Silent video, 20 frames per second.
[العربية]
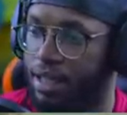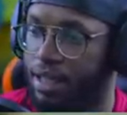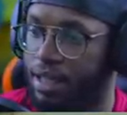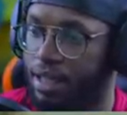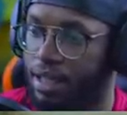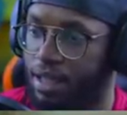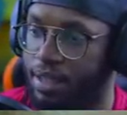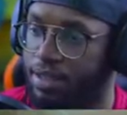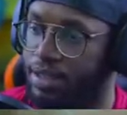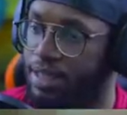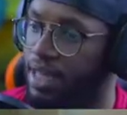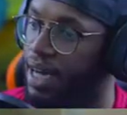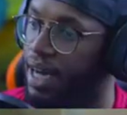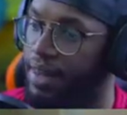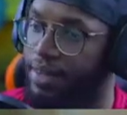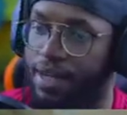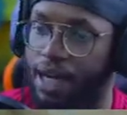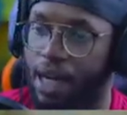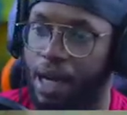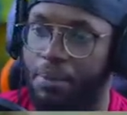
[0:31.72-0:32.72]
الصراحه
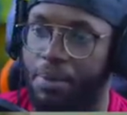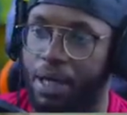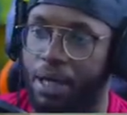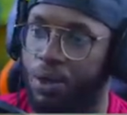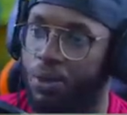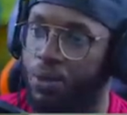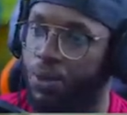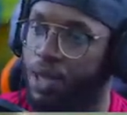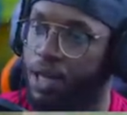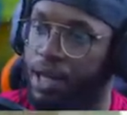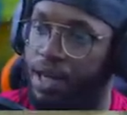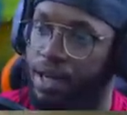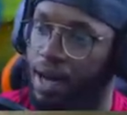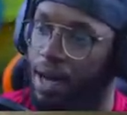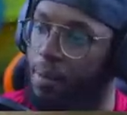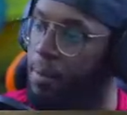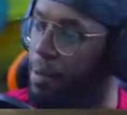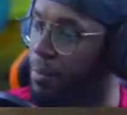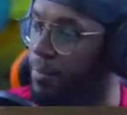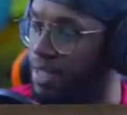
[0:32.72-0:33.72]
هذا اللعبه يا اخوان والله
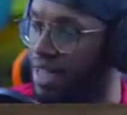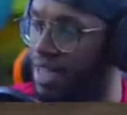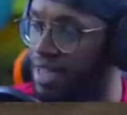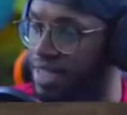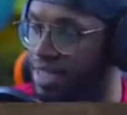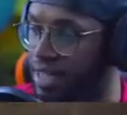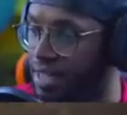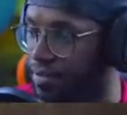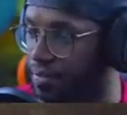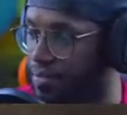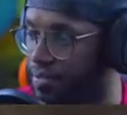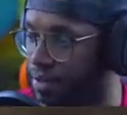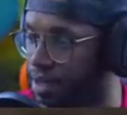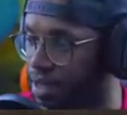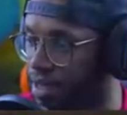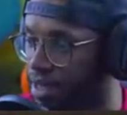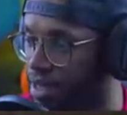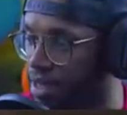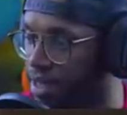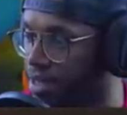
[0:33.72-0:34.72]
اللعبه ممتازه
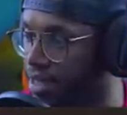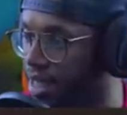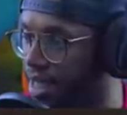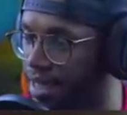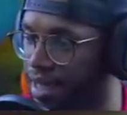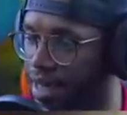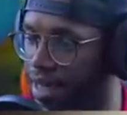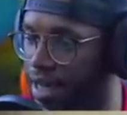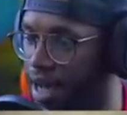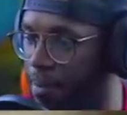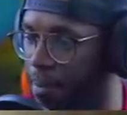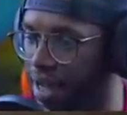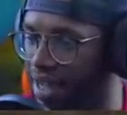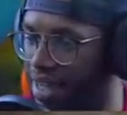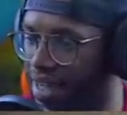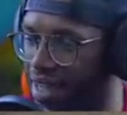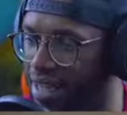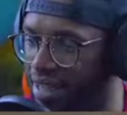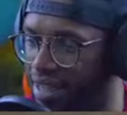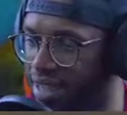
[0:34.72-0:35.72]
هي صح ان اللعبه
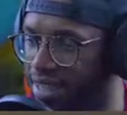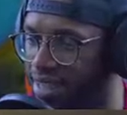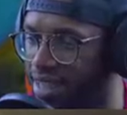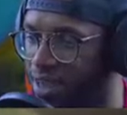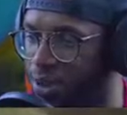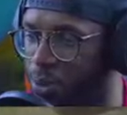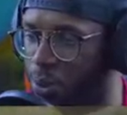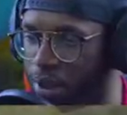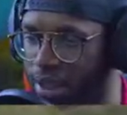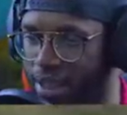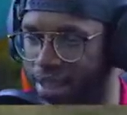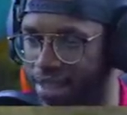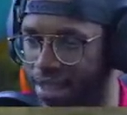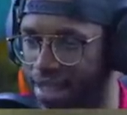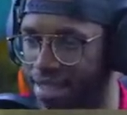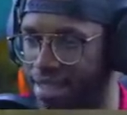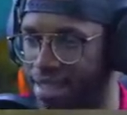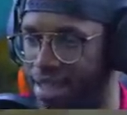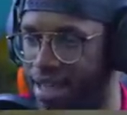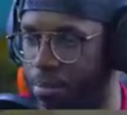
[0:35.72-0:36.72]
احيانا تحسها شويه
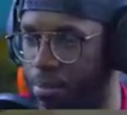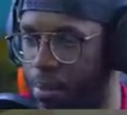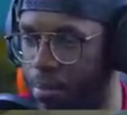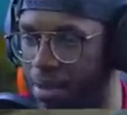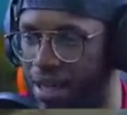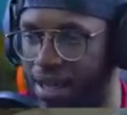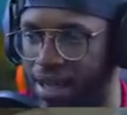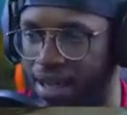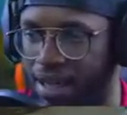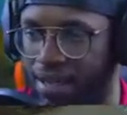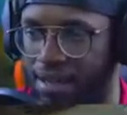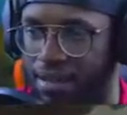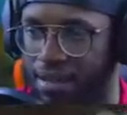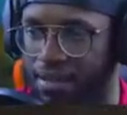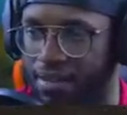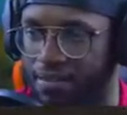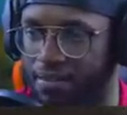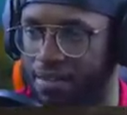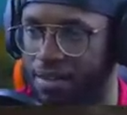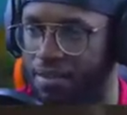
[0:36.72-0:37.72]
تحس انها ممله
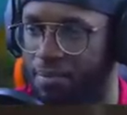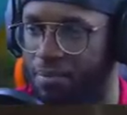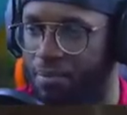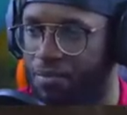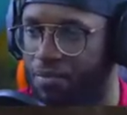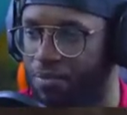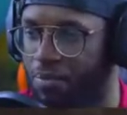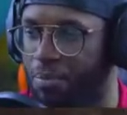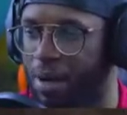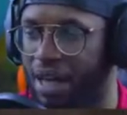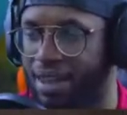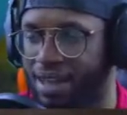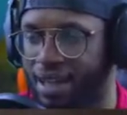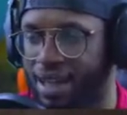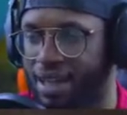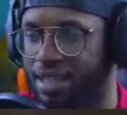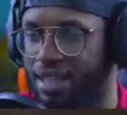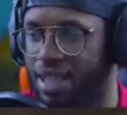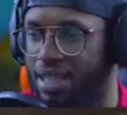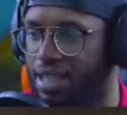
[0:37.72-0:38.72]
بعض
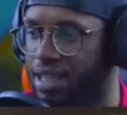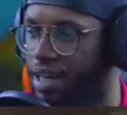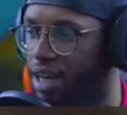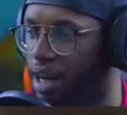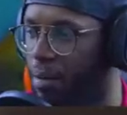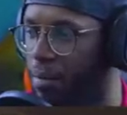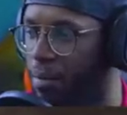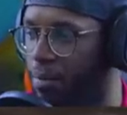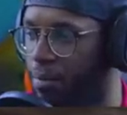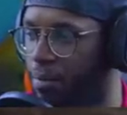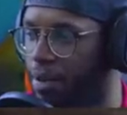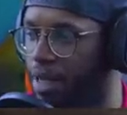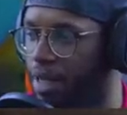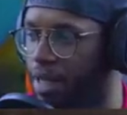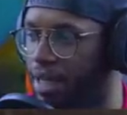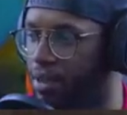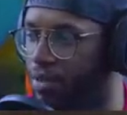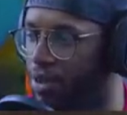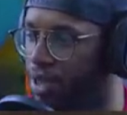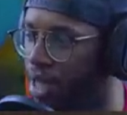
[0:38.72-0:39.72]
الاحيان تحس ان اللعبه
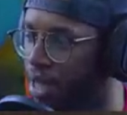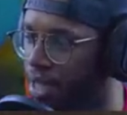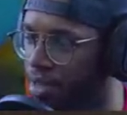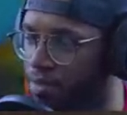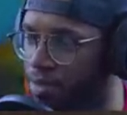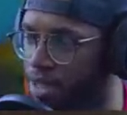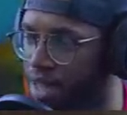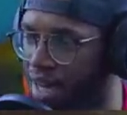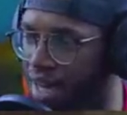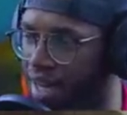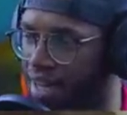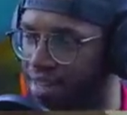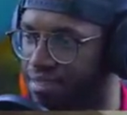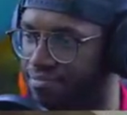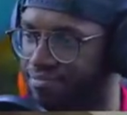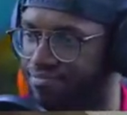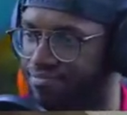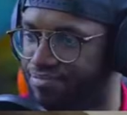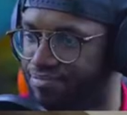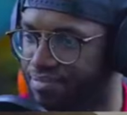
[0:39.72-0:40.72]
ممله ولكن صراحه
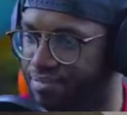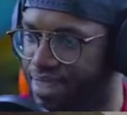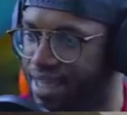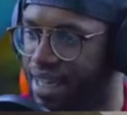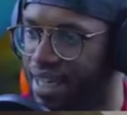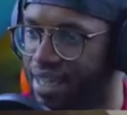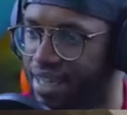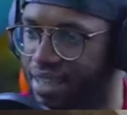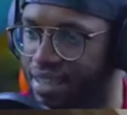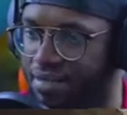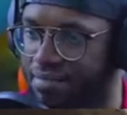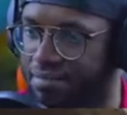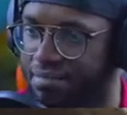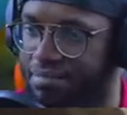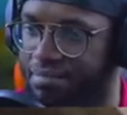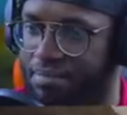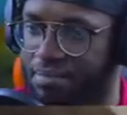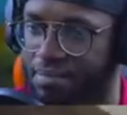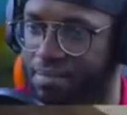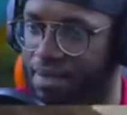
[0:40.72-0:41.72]
يعني
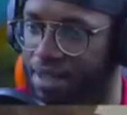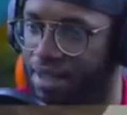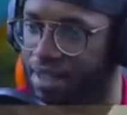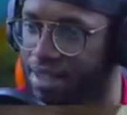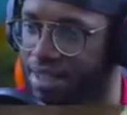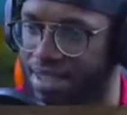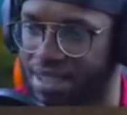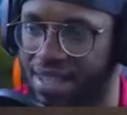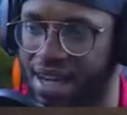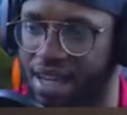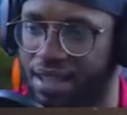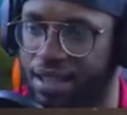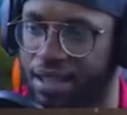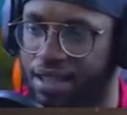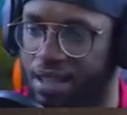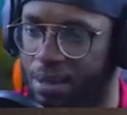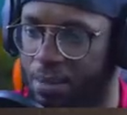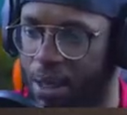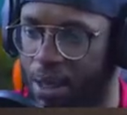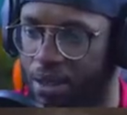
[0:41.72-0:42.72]
تستاهل
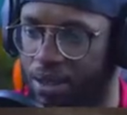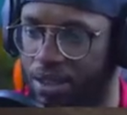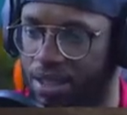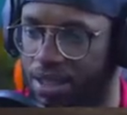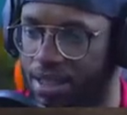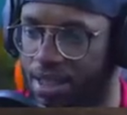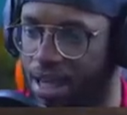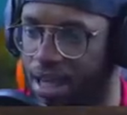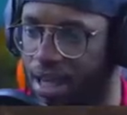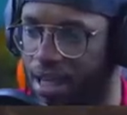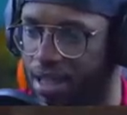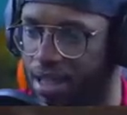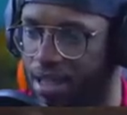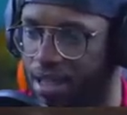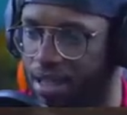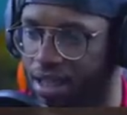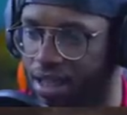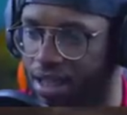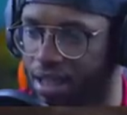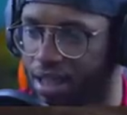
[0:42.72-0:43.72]
تجربه يا اخوان تستاهل
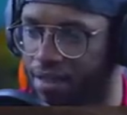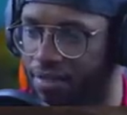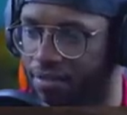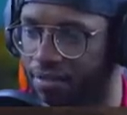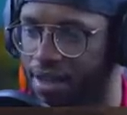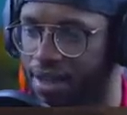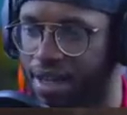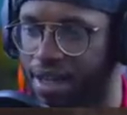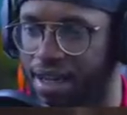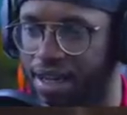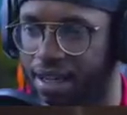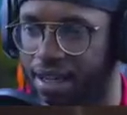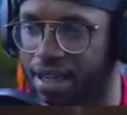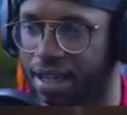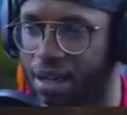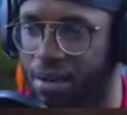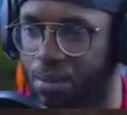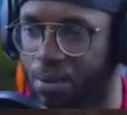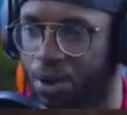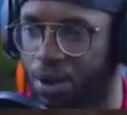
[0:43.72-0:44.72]

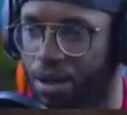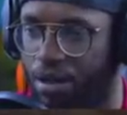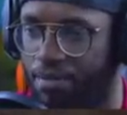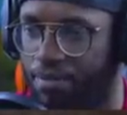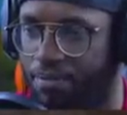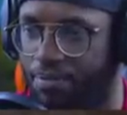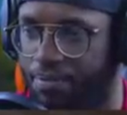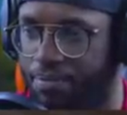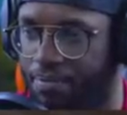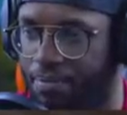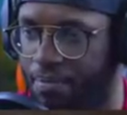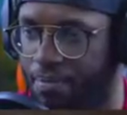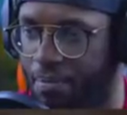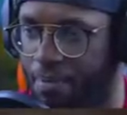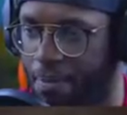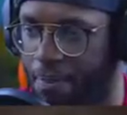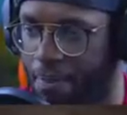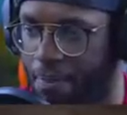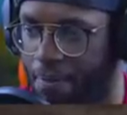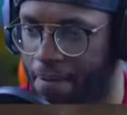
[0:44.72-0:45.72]
فقربوها
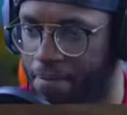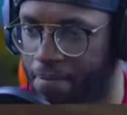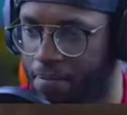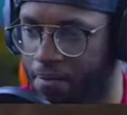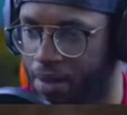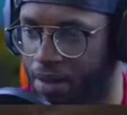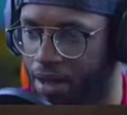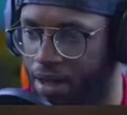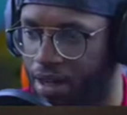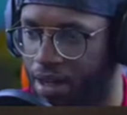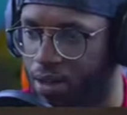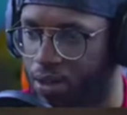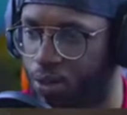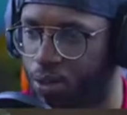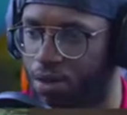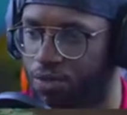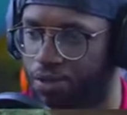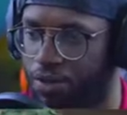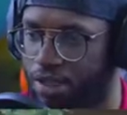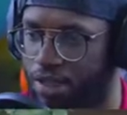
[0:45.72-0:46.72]

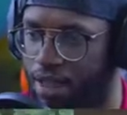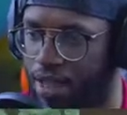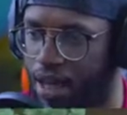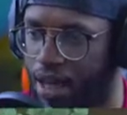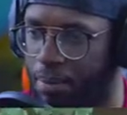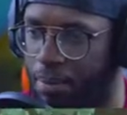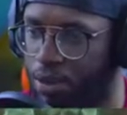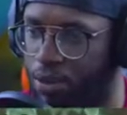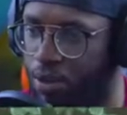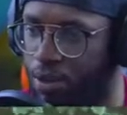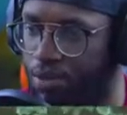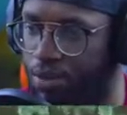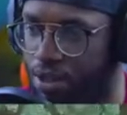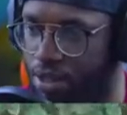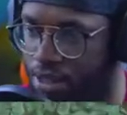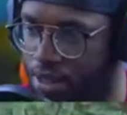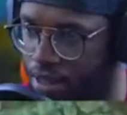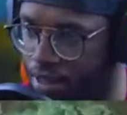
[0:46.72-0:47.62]
اعطوها فرصه اللعبه اعطوها فرصه